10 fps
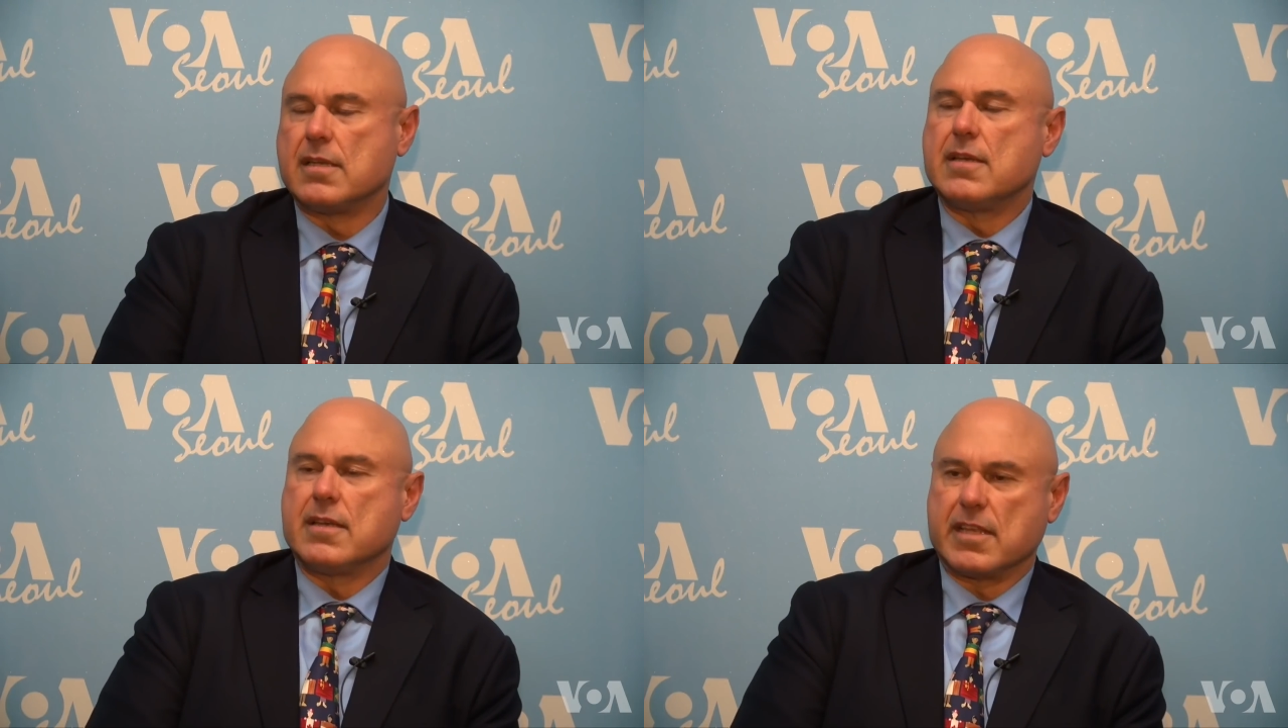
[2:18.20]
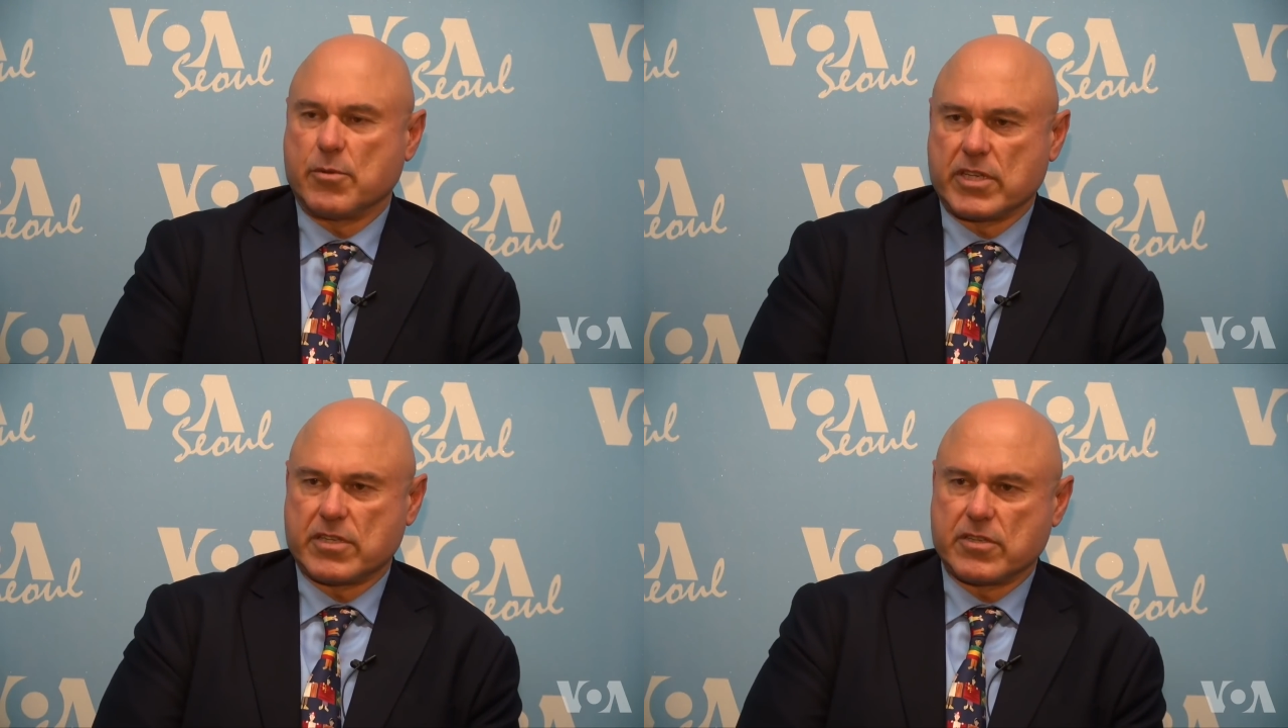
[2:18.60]
首尔
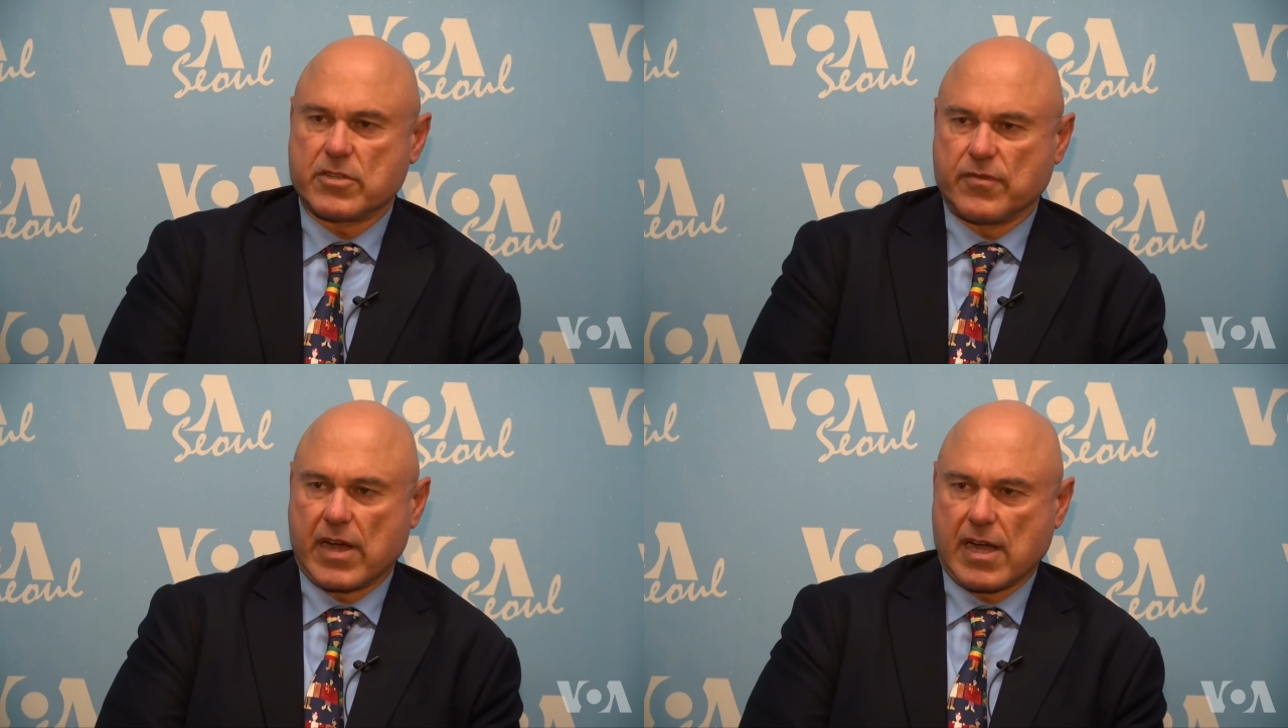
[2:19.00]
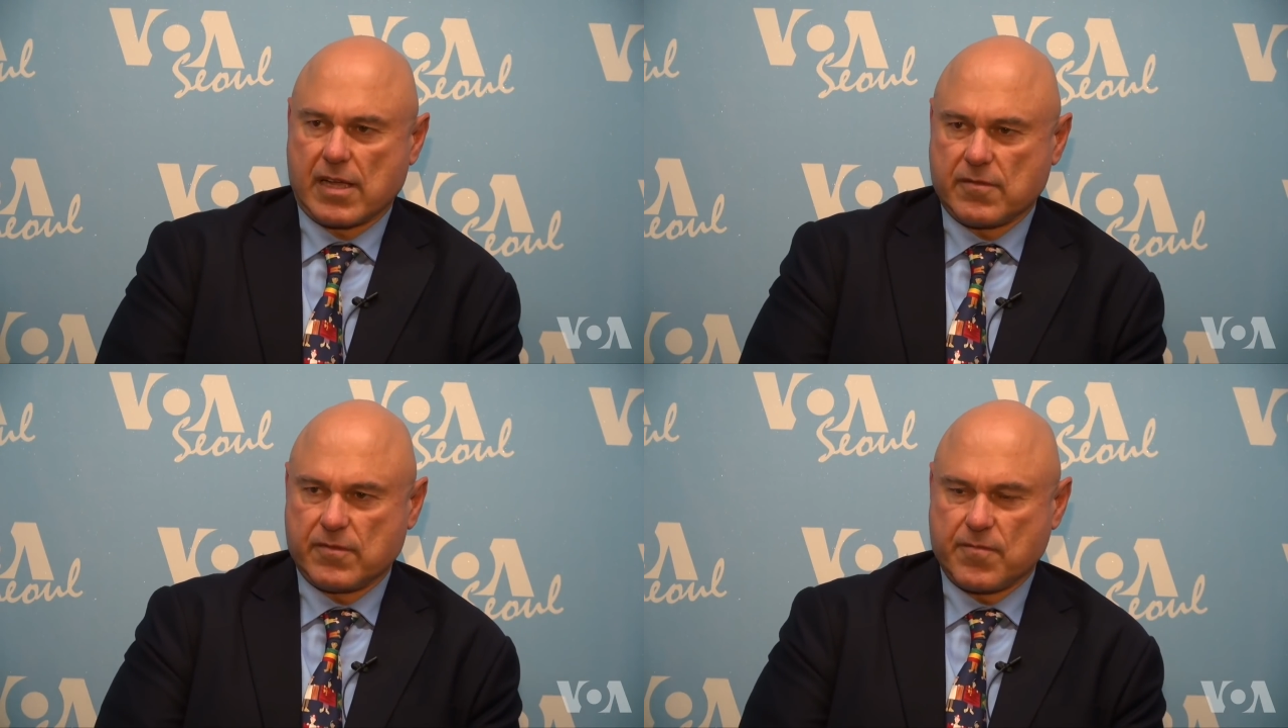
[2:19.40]
特洛伊大学
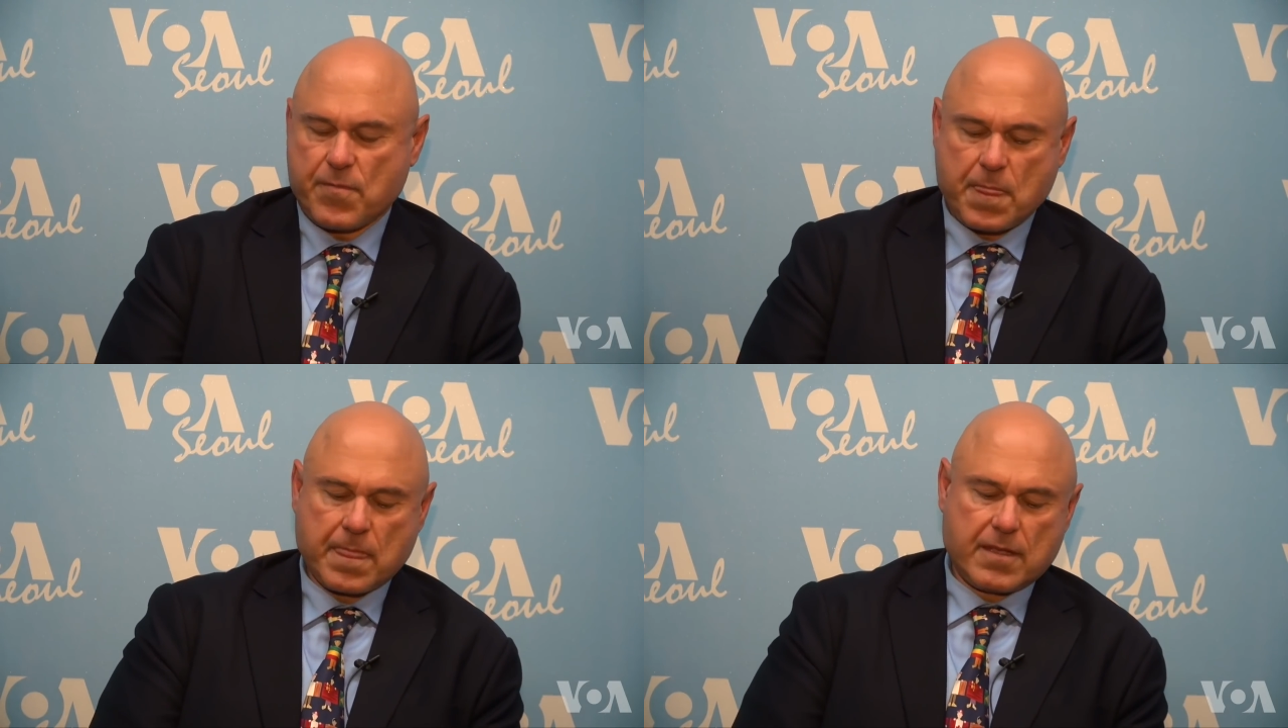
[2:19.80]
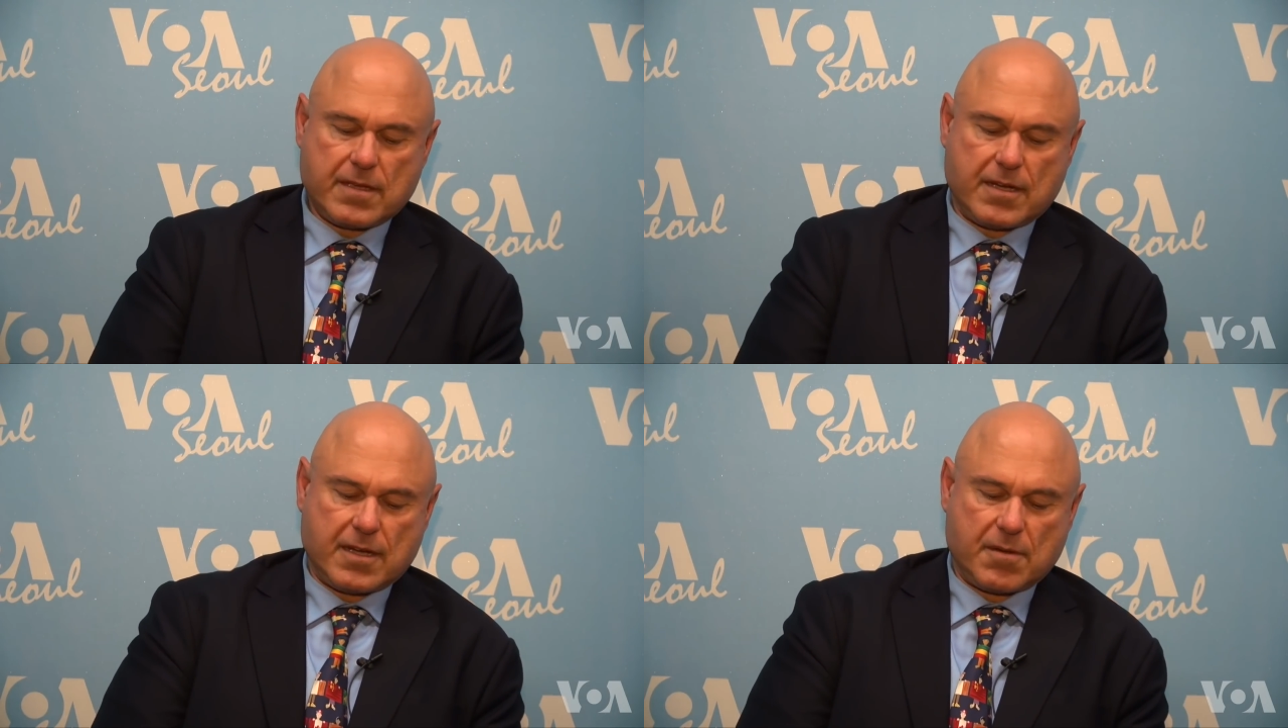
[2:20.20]
国际关系教
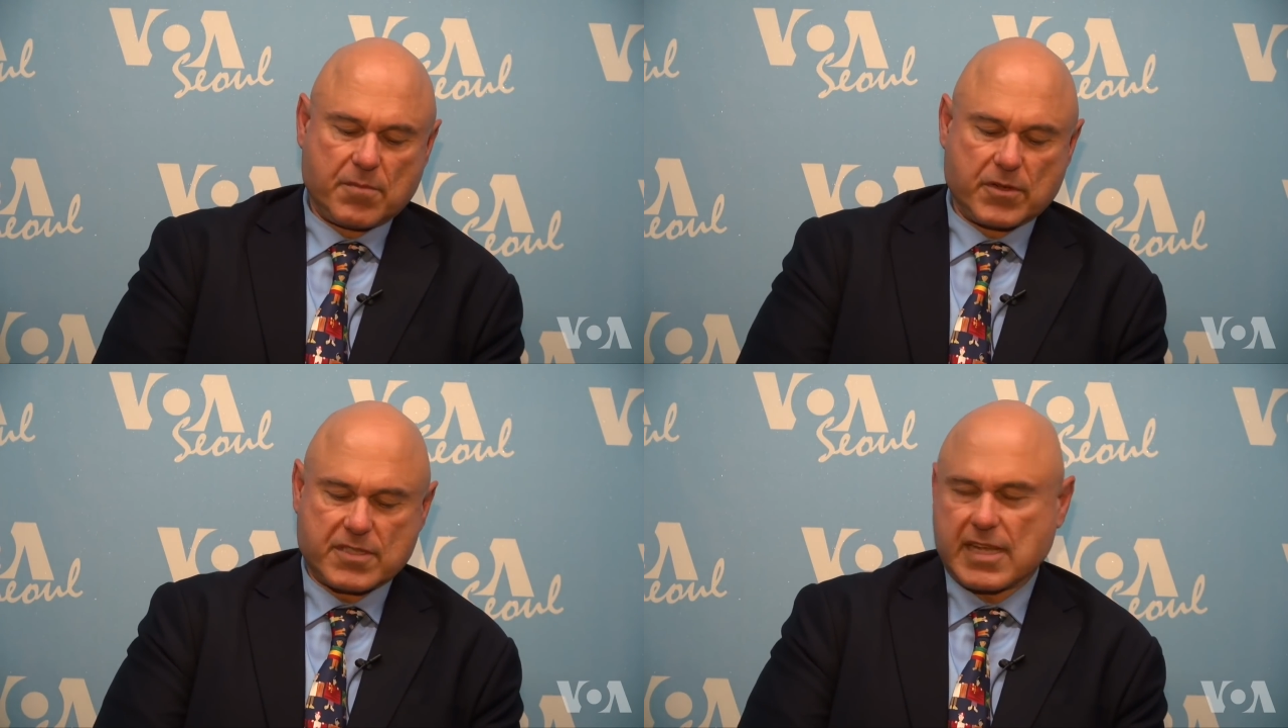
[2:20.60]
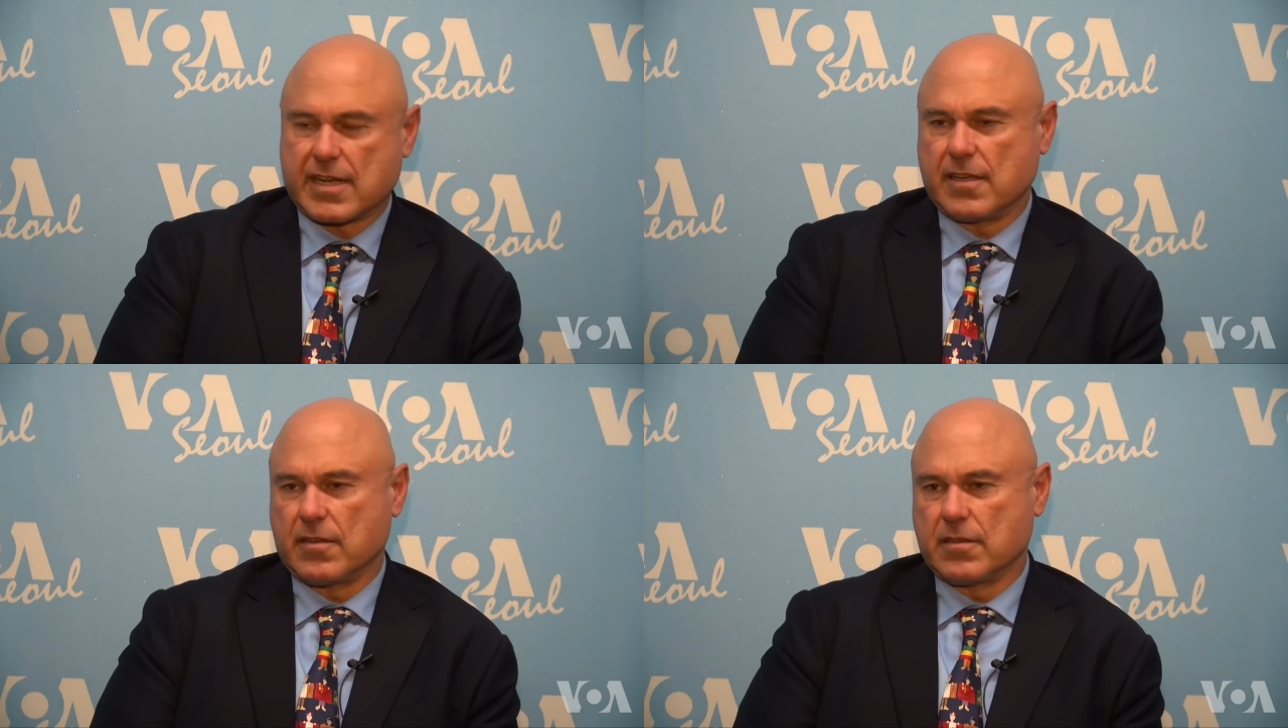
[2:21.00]
授丹尼尔·
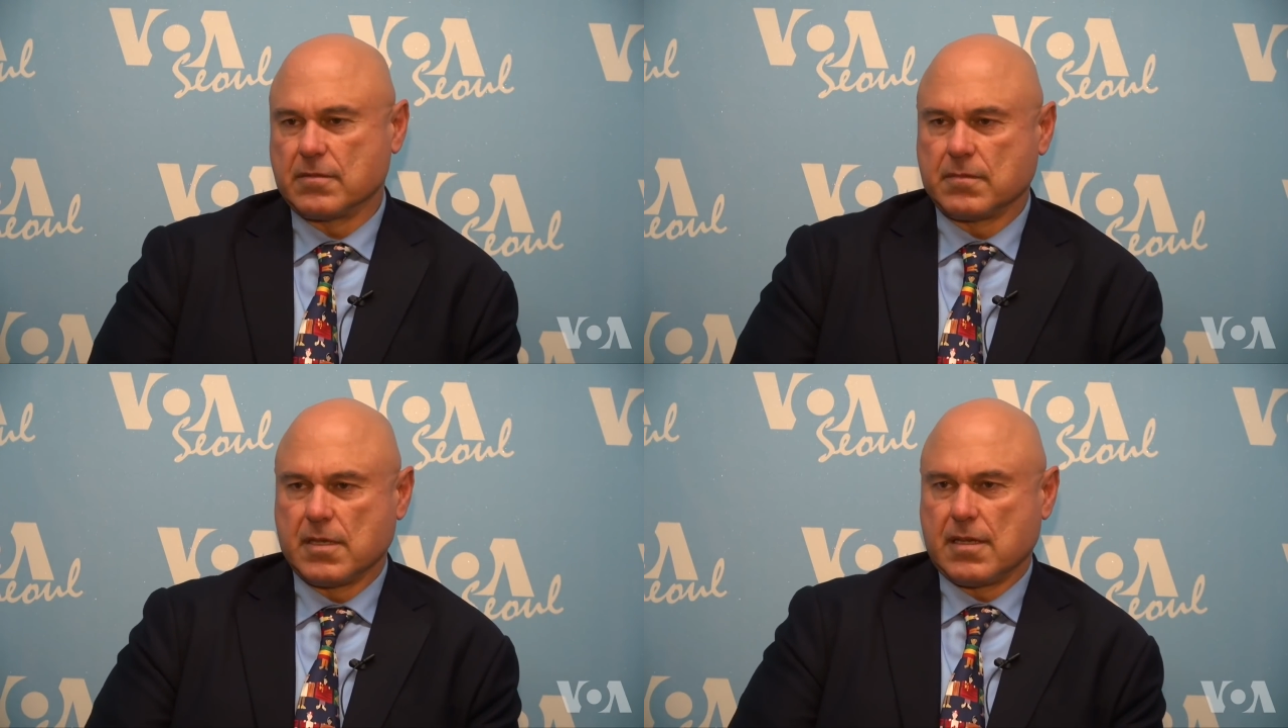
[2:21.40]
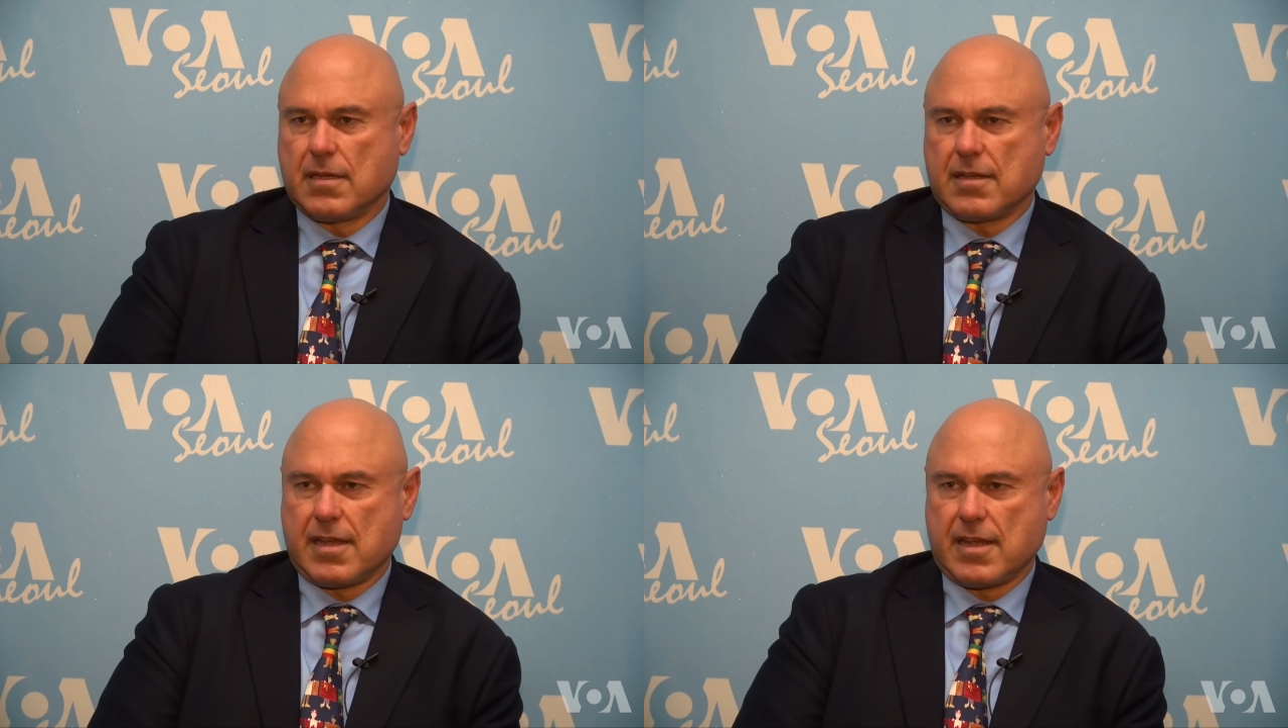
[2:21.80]
平克斯顿表
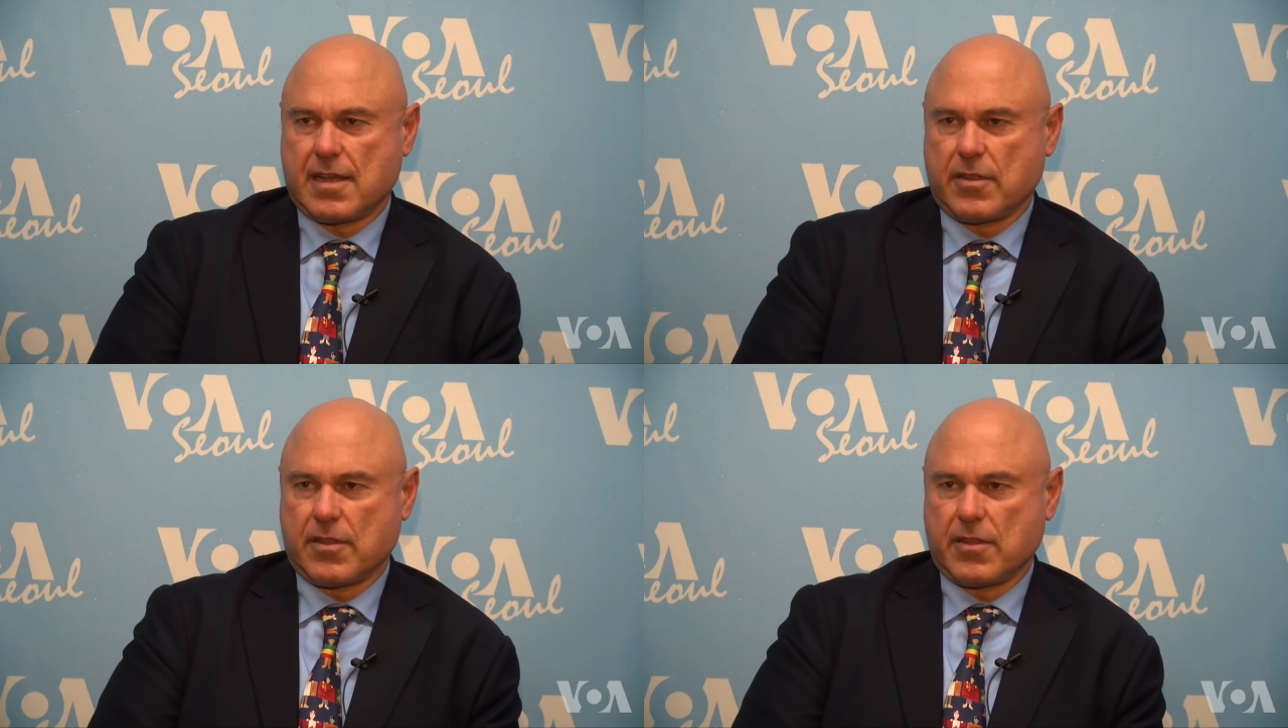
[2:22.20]
示，